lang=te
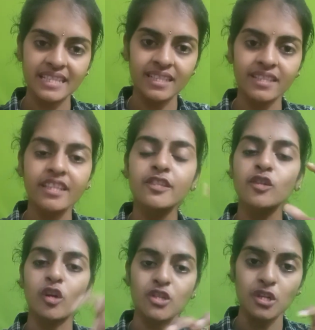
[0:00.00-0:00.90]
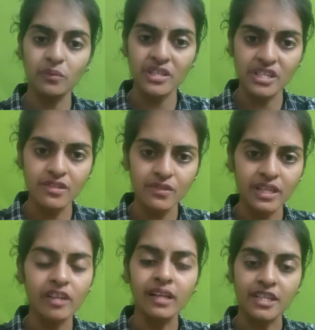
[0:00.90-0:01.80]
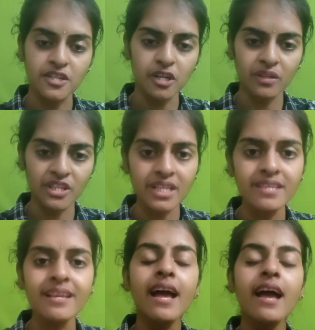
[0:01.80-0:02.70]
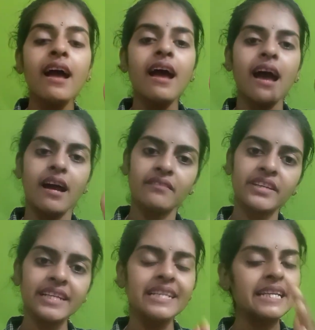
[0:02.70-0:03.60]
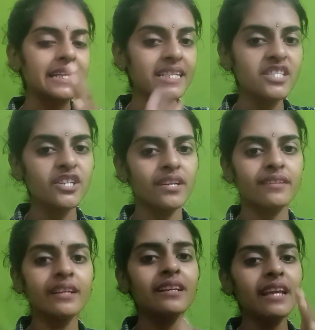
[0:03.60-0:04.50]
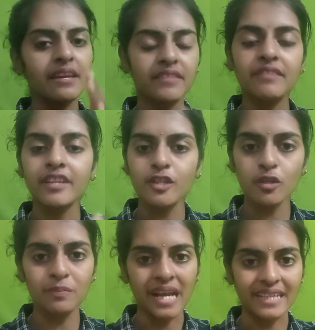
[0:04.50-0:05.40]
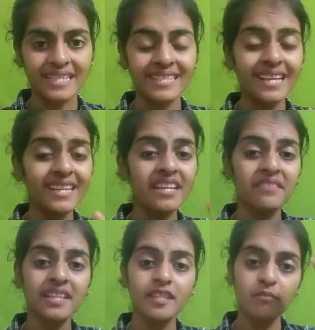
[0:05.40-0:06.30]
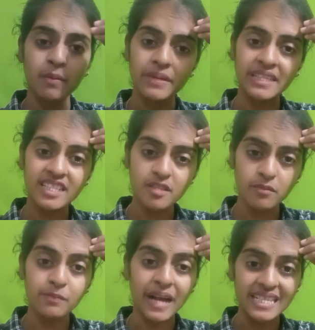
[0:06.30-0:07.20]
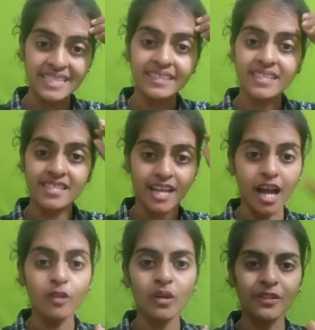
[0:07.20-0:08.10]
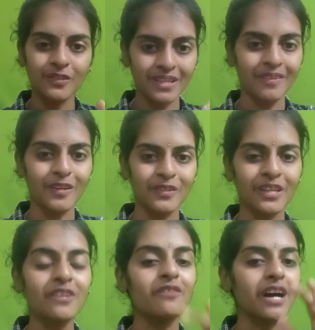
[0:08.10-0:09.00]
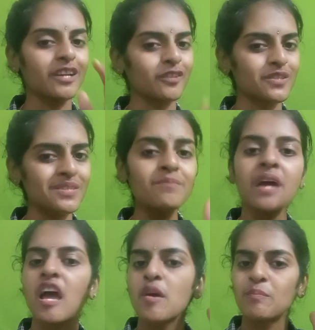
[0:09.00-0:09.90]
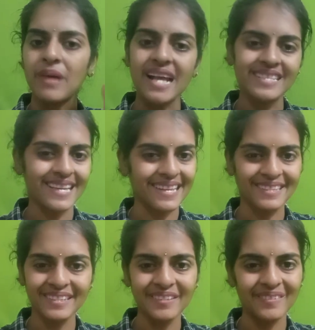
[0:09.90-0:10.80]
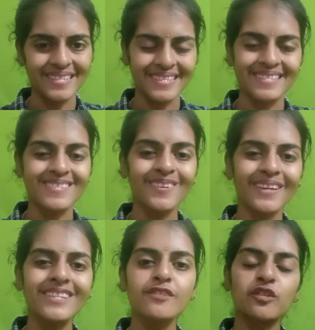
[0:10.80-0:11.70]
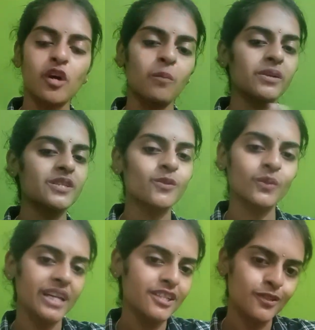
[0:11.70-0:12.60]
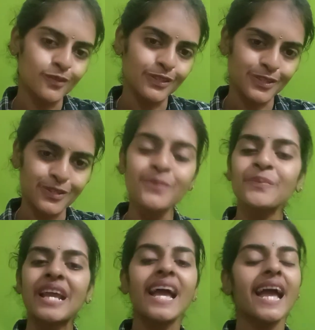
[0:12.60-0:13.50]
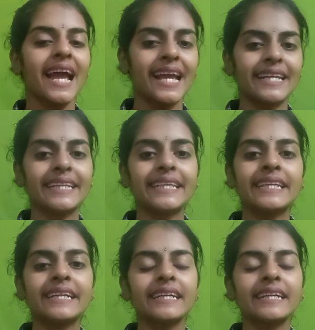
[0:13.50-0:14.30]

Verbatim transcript: ఏదైతే షార్ట్ షార్ట్ క్వశ్చన్స్ ఉన్నాయో గన్ షార్ట్ క్వశ్చన్స్ అవి ఇన్ జనరల్ ఎవ్రీ వన్ షుడ్ ప్రాక్టీస్ కానీ ఎవరైతే మేము అట్లీస్ట్ ఇప్పుడు పాస్ అయితే చాలు అనుకునే వాళ్ళు ఉన్నారో వాళ్ళ కోసం పాస్ గ్యారంటీ క్వశ్చన్స్ ఓకే సో టాపర్స్ కూడా ఇది చూడొచ్చు అండ్